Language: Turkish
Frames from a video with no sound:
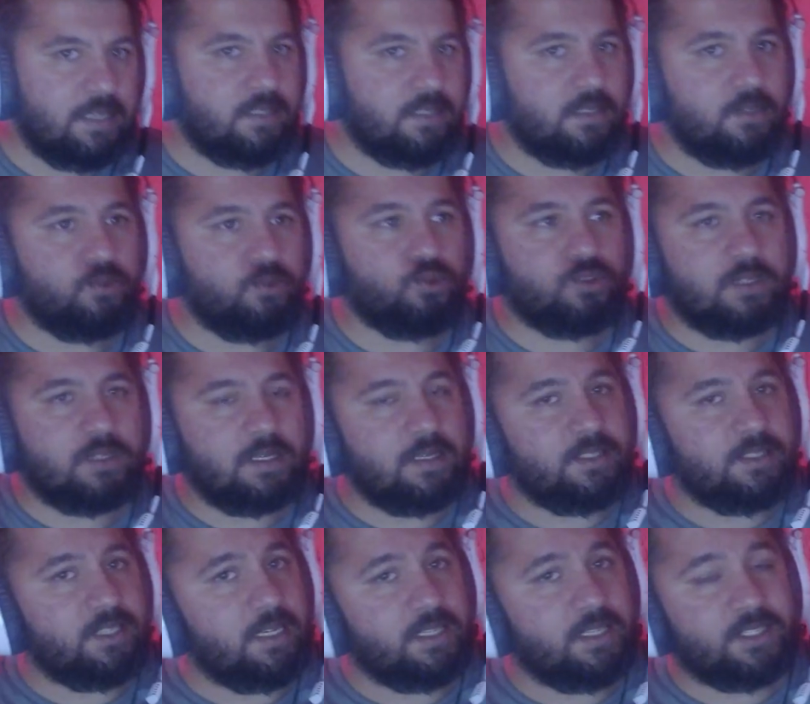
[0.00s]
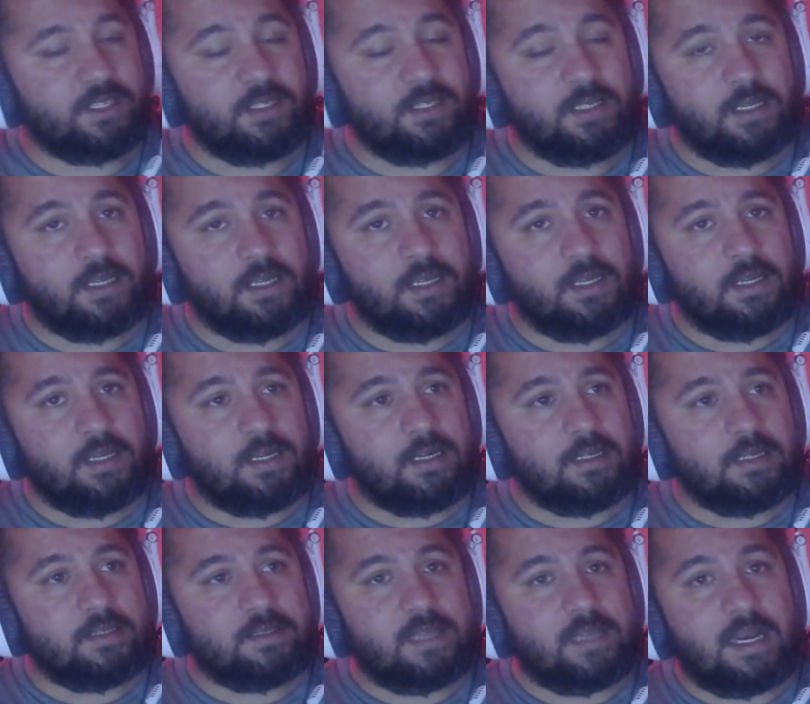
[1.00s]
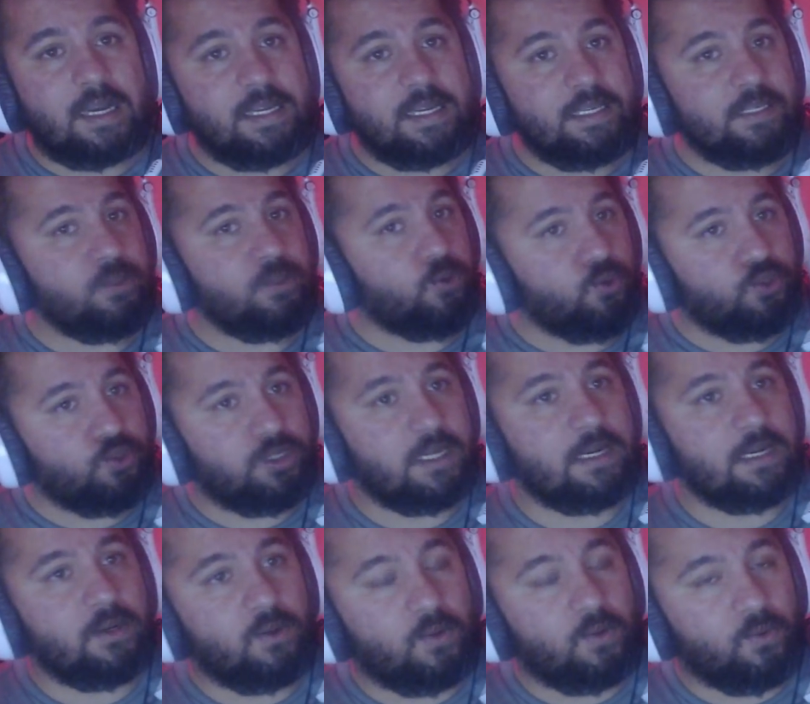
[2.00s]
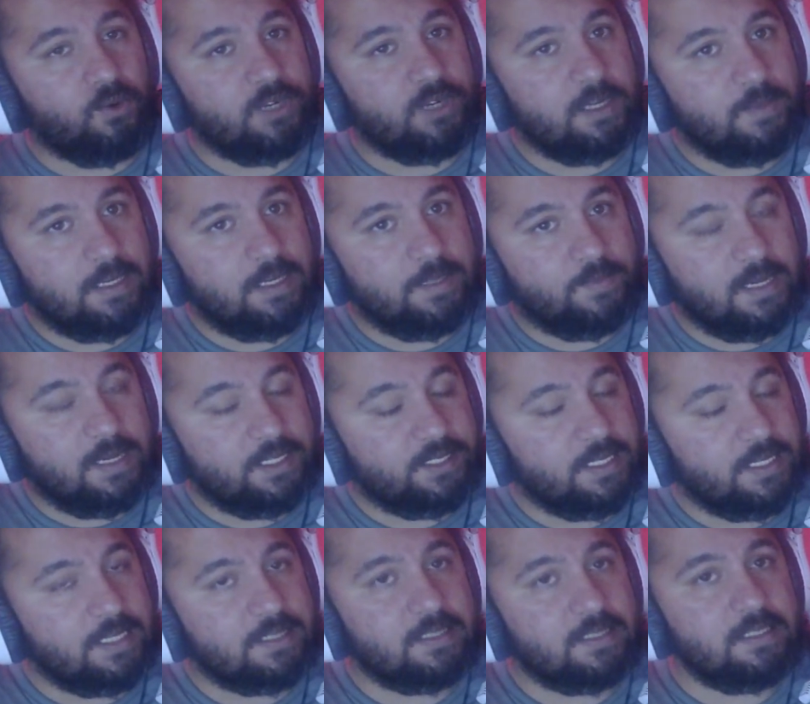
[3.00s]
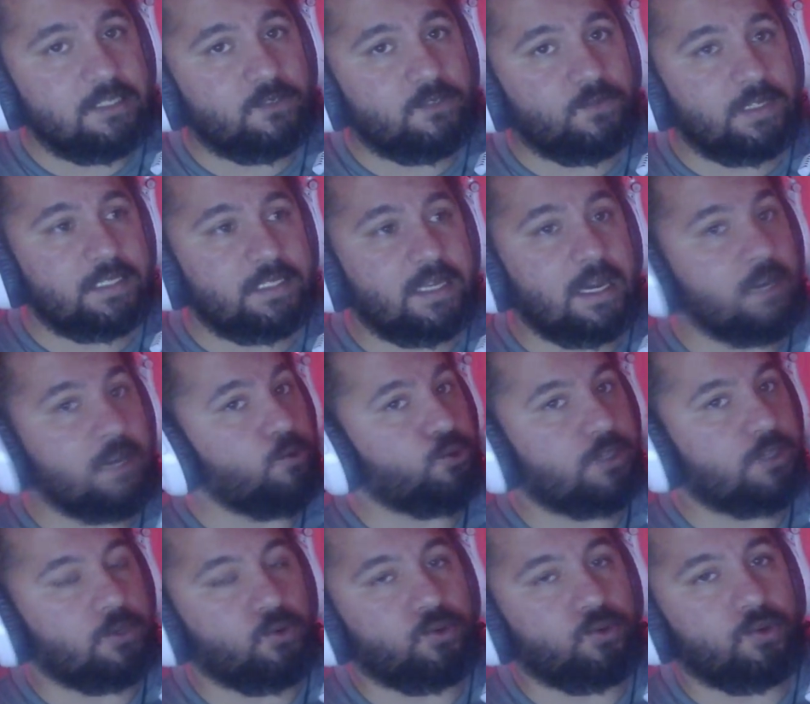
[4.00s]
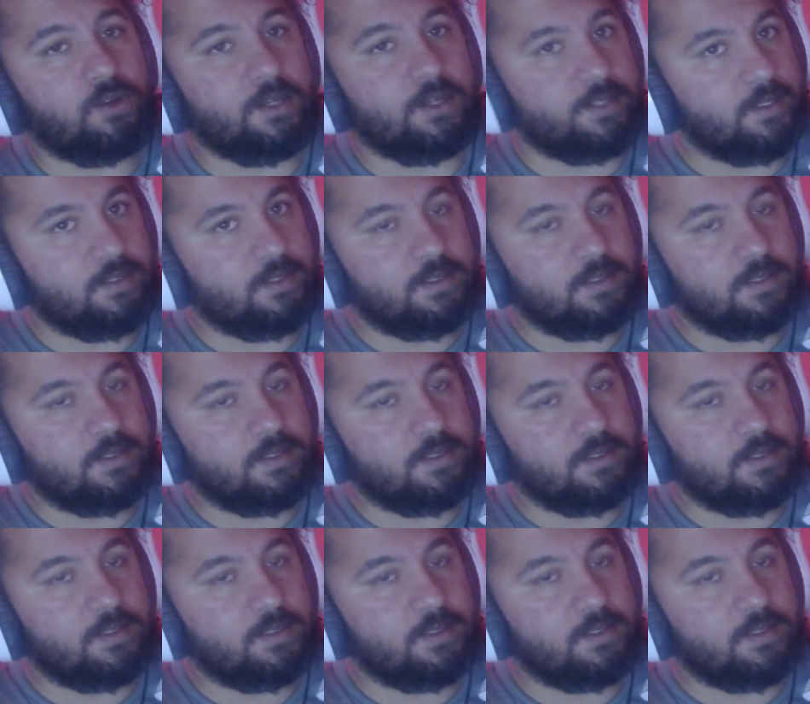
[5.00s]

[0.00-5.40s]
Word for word: yükseleceği için daha iyi oyuncularla oynamaya başlarsınız ve daha yüksek ödül kazanırsınız.